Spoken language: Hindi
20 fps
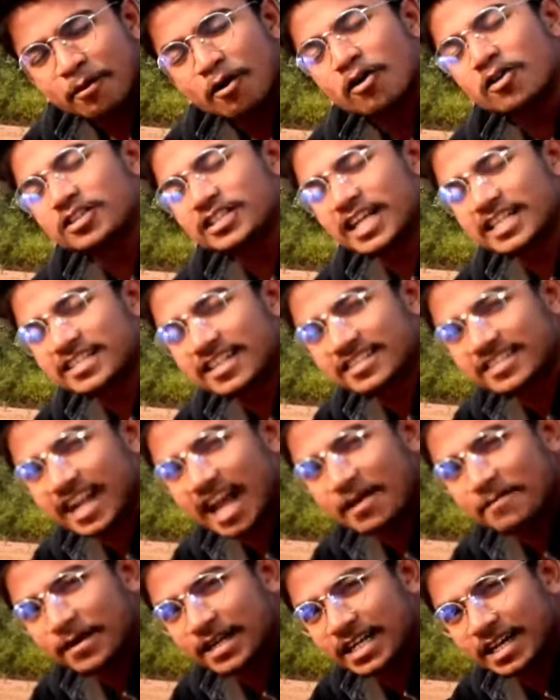फूट जाए
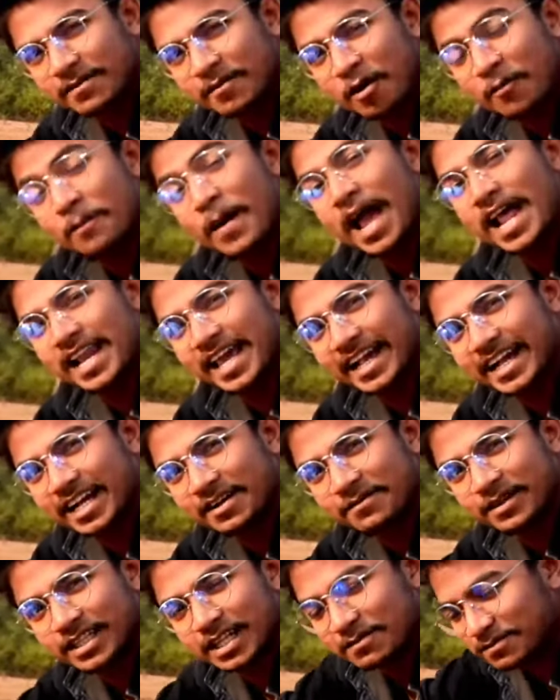सब्सक्राइब बटन और बेल
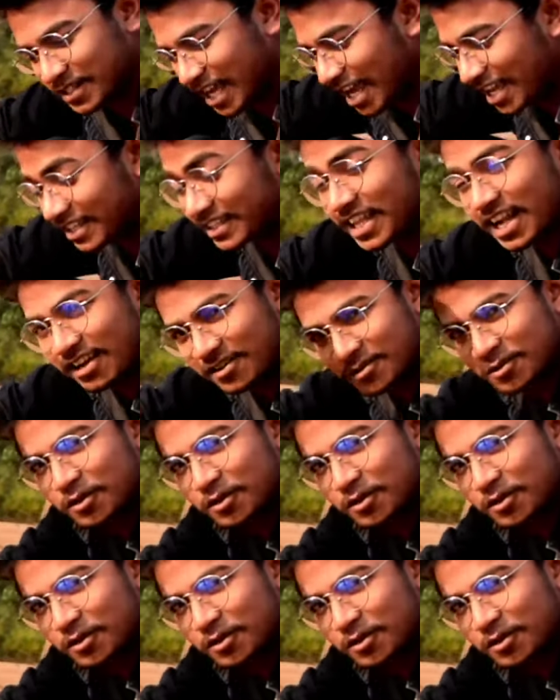आइकन भी दब जाए इतना